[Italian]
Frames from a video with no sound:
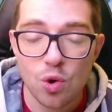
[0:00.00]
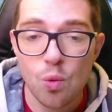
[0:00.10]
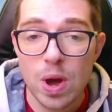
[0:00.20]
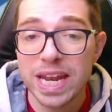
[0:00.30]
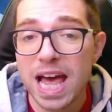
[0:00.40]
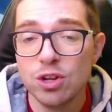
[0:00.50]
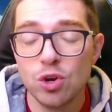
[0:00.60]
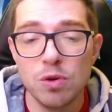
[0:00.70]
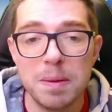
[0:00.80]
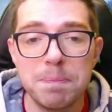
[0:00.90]
Quadrado
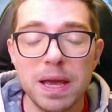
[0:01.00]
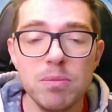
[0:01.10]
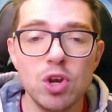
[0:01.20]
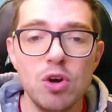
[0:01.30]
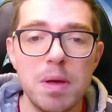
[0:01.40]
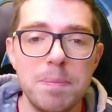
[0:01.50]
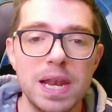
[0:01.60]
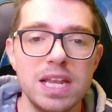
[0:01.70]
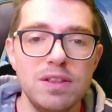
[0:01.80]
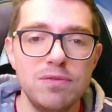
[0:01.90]
come primo nome
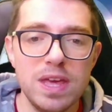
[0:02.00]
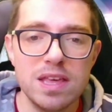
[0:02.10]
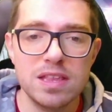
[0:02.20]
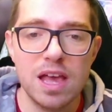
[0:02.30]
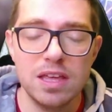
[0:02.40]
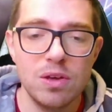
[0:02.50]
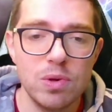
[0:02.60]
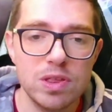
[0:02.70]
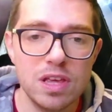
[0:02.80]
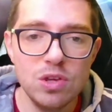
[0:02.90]
per la difesa, in
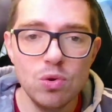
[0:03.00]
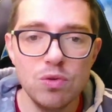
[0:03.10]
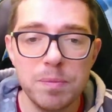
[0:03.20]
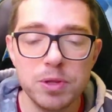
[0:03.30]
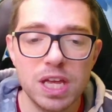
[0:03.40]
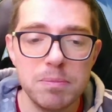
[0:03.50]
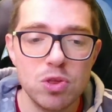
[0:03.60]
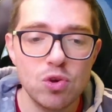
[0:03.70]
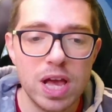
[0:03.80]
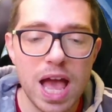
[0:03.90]
questa Juve
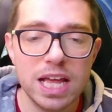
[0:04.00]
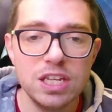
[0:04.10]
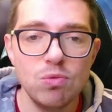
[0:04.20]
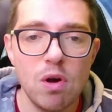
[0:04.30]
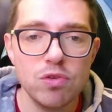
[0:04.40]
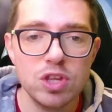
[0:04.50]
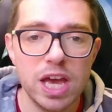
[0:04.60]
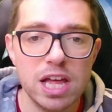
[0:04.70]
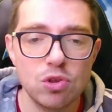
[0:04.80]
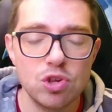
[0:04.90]
potrebbe giocare di nuovo
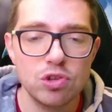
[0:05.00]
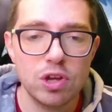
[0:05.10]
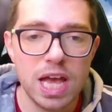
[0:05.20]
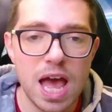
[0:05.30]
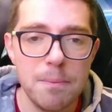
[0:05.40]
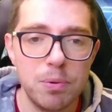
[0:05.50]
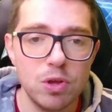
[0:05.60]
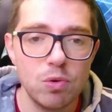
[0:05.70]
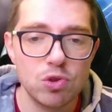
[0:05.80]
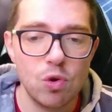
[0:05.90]
schierato a centrocampo
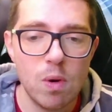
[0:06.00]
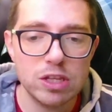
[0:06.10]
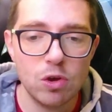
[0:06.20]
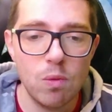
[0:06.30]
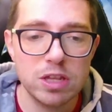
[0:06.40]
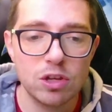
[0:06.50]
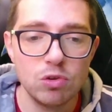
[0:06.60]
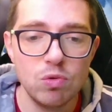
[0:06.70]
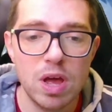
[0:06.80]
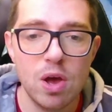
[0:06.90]
in questo
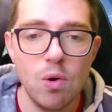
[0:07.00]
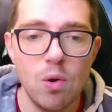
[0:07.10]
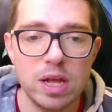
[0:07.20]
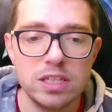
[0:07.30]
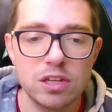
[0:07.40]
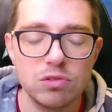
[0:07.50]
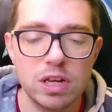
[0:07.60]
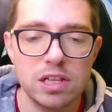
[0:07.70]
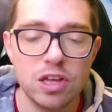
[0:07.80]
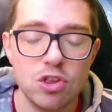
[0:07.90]
4-4-2 o
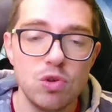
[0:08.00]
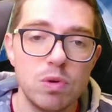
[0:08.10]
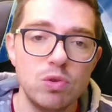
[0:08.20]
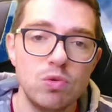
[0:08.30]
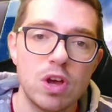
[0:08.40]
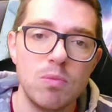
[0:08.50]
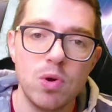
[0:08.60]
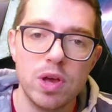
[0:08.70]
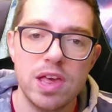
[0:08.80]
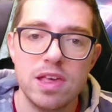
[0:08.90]
addirittura nel 3-5-2,
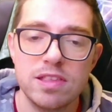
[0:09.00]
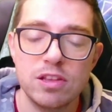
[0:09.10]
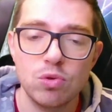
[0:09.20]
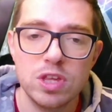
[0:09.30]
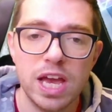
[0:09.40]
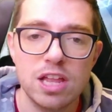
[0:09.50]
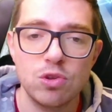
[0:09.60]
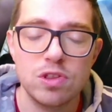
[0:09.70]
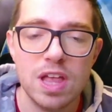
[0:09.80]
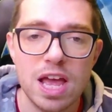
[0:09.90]
comunque è stato
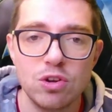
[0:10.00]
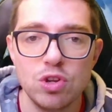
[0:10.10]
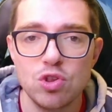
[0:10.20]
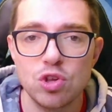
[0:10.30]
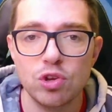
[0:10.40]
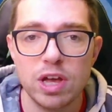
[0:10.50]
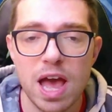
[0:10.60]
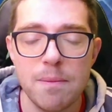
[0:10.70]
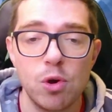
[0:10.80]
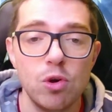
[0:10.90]
schierato esterno di
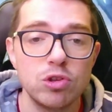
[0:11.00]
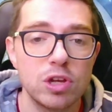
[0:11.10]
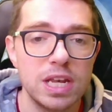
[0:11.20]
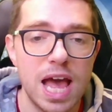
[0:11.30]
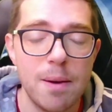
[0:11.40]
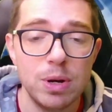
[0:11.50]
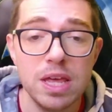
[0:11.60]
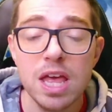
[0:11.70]
centrocampo contro il Napoli,